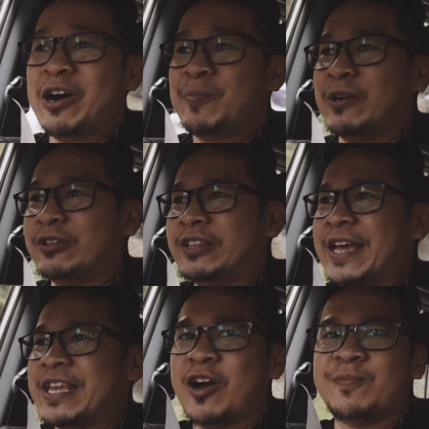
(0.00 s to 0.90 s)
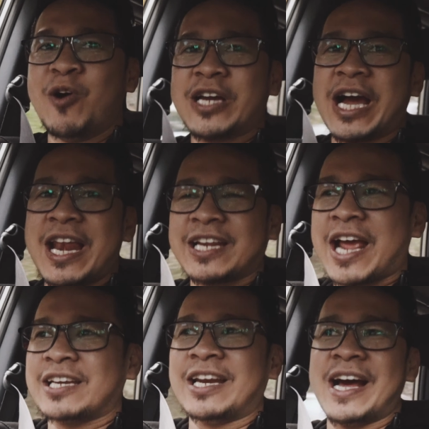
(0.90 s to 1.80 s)
Oy, panudlay niya ko po
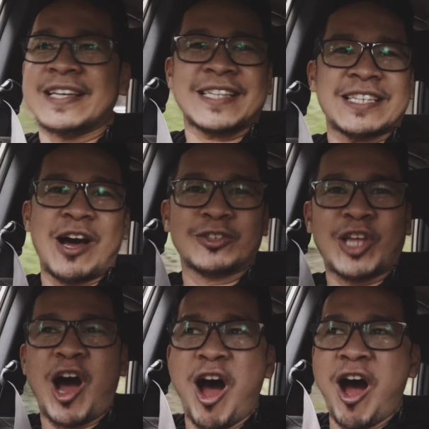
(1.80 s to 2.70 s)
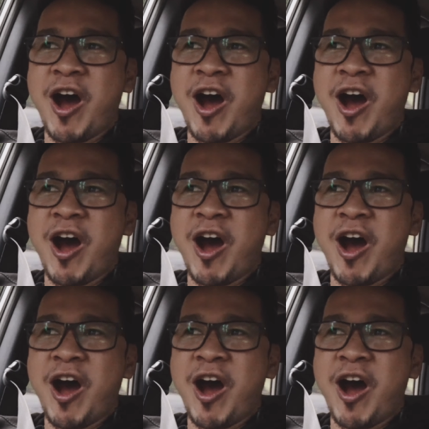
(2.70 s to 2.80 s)
kakalkan kilangas langas kay sa auto.